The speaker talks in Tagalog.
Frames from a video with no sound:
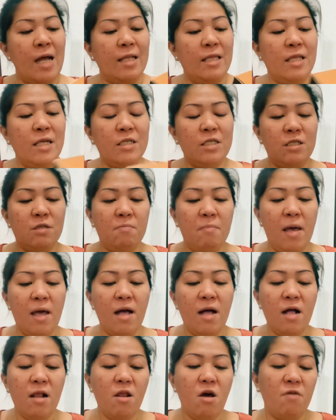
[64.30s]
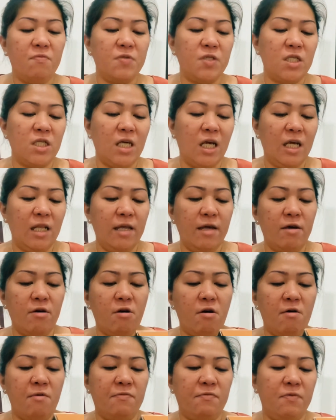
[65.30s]
The smell of skinny
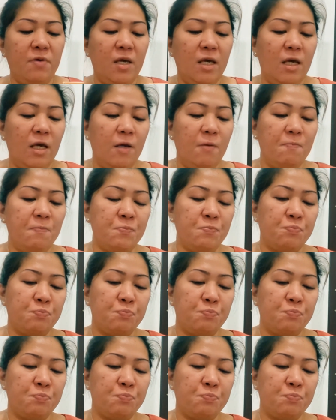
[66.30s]
coffee,